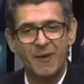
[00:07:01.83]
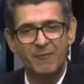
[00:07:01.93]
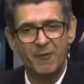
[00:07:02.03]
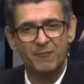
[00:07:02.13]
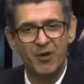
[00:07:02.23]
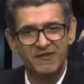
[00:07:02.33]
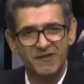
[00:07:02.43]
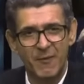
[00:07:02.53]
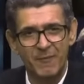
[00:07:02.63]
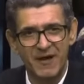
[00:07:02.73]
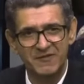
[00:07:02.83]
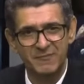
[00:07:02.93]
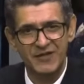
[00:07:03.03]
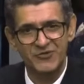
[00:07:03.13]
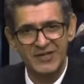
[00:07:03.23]
uma proposta para
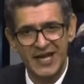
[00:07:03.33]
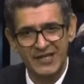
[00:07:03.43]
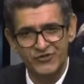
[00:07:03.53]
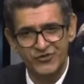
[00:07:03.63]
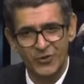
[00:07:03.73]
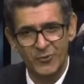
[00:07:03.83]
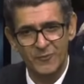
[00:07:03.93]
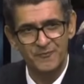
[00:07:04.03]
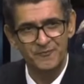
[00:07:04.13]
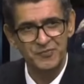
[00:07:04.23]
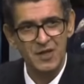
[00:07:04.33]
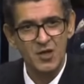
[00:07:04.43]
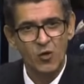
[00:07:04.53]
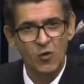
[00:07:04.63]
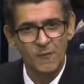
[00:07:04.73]
participar de um reality show.
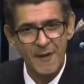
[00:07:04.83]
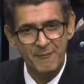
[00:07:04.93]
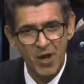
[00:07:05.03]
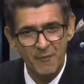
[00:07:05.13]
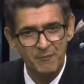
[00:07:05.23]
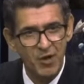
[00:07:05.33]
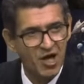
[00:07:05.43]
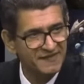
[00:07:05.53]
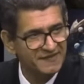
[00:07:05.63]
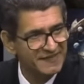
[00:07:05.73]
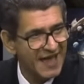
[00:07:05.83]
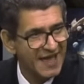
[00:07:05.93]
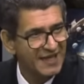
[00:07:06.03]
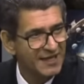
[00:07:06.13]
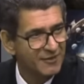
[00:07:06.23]
Uma
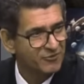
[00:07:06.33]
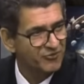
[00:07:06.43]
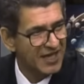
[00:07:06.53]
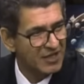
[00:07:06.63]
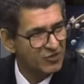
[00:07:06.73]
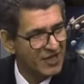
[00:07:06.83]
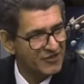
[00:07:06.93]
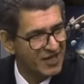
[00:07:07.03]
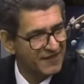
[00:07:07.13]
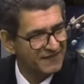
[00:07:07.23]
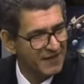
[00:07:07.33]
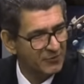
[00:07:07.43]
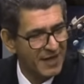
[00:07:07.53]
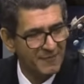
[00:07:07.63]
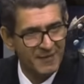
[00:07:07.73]
proposta vindo na
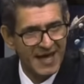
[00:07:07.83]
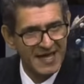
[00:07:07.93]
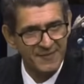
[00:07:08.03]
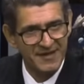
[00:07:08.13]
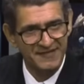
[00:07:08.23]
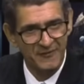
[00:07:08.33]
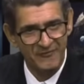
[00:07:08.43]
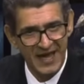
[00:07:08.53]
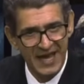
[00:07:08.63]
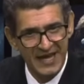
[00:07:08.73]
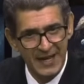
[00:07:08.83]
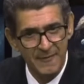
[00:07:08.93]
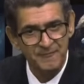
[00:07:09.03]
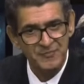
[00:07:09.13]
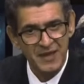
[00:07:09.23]
direção da Maia
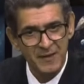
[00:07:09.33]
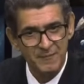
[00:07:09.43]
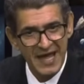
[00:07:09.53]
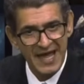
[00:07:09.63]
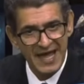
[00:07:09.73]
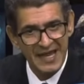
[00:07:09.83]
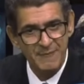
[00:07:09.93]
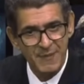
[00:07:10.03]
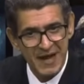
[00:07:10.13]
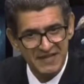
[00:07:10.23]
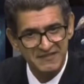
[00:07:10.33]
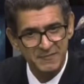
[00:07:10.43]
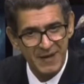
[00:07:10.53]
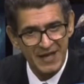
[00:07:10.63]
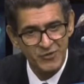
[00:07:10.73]
Massafera para ela
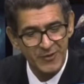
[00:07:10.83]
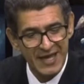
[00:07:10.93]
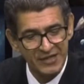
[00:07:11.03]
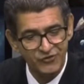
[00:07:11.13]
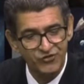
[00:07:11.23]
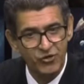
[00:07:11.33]
participar de um reality